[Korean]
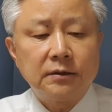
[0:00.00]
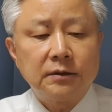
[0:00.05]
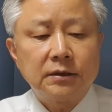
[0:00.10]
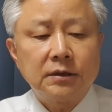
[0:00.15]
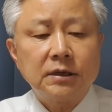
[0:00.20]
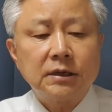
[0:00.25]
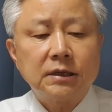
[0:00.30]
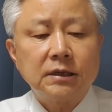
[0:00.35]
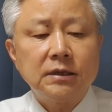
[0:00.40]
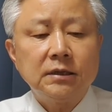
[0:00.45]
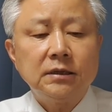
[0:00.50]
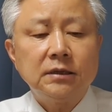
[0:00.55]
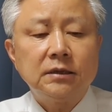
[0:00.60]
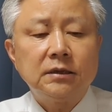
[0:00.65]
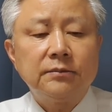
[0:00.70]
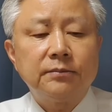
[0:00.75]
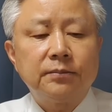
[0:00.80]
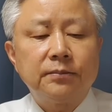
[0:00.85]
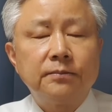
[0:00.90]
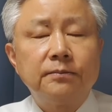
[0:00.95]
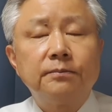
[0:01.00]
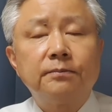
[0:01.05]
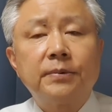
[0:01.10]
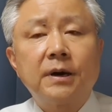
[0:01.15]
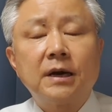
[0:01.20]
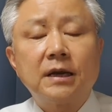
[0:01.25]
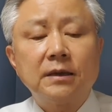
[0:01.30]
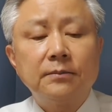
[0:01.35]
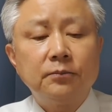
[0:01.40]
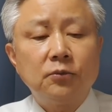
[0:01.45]
특히 이
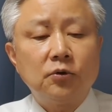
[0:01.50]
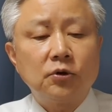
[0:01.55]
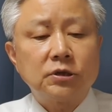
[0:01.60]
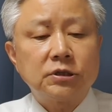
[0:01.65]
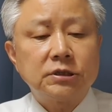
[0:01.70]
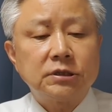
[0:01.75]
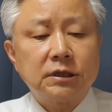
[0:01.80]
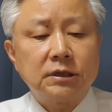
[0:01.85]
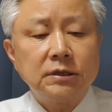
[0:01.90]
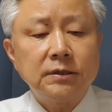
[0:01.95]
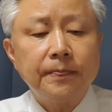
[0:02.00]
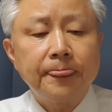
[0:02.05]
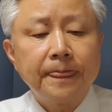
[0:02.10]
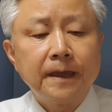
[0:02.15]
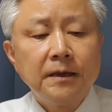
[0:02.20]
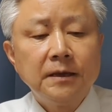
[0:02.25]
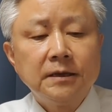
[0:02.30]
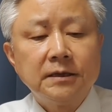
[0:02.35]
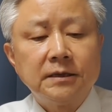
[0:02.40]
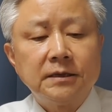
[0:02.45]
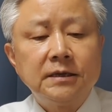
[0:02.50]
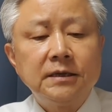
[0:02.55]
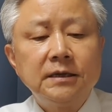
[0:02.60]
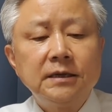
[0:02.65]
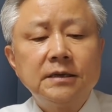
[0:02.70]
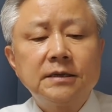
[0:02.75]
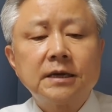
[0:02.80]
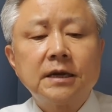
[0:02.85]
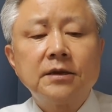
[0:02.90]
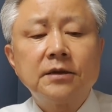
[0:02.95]
박인복 씨는
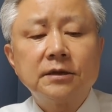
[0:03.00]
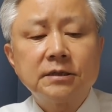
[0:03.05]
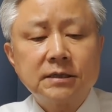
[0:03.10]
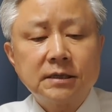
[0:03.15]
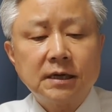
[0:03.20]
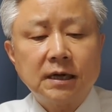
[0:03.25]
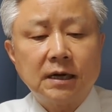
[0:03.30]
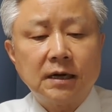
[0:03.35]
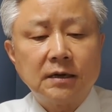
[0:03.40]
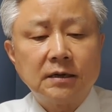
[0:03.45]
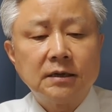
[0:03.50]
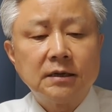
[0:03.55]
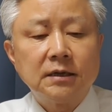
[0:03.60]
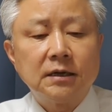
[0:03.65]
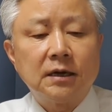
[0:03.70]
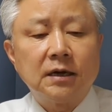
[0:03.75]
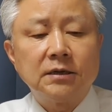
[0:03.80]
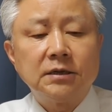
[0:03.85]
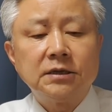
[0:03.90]
이재영 씨가 어,